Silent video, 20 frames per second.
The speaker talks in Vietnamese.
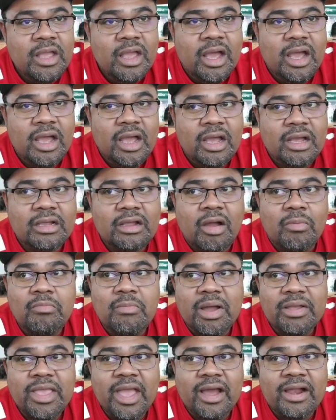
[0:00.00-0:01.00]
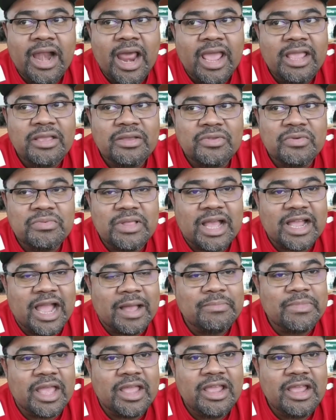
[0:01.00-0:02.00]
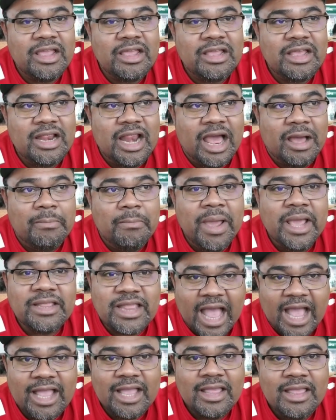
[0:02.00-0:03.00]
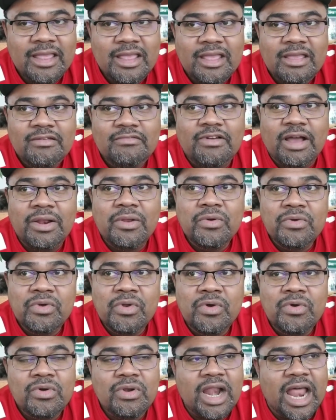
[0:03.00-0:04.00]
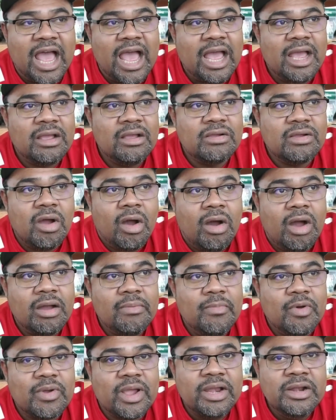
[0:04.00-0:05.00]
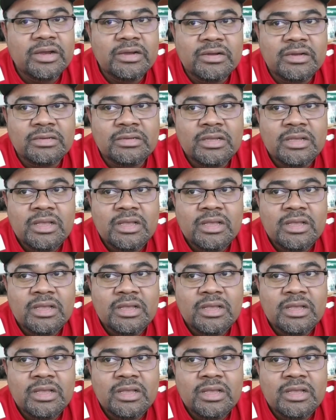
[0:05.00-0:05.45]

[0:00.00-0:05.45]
à, không bao giờ để cho chúng ta cảm thấy là bế tắc và luôn luôn là có một cái đường